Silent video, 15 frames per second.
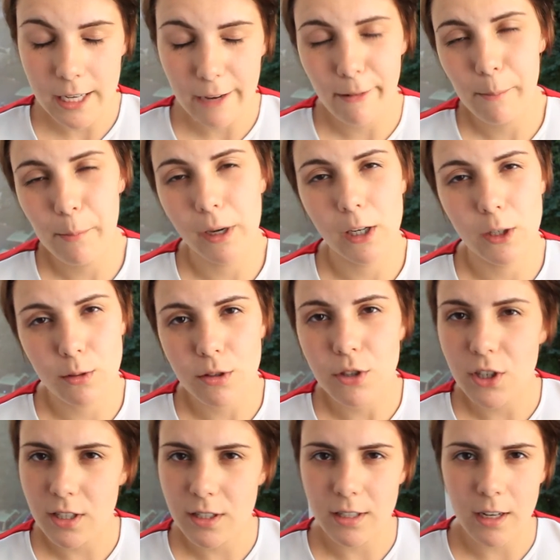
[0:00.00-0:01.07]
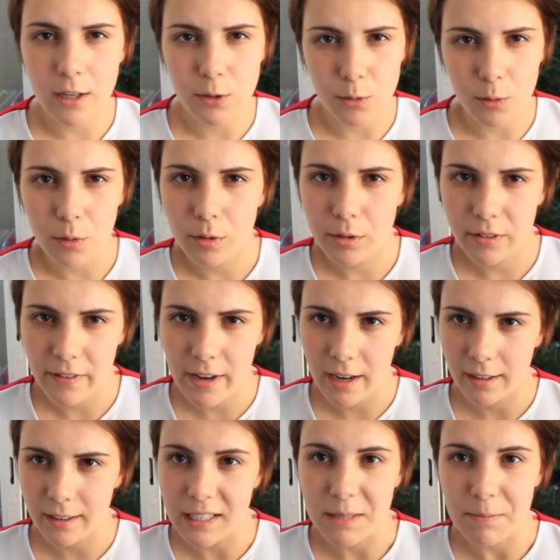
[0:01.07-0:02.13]
я вам покажу сейчас сразу две
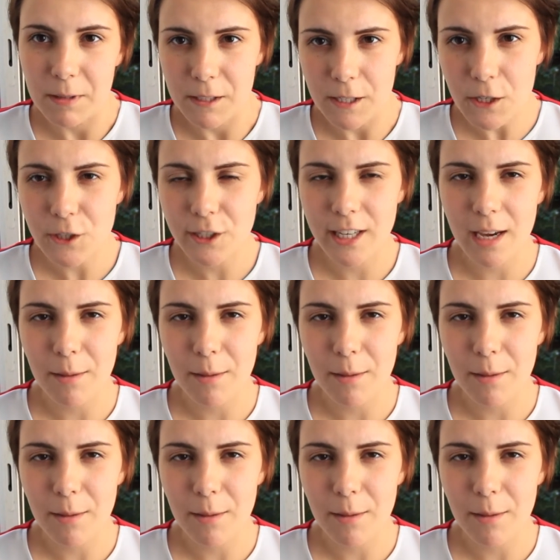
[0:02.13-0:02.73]
косметички,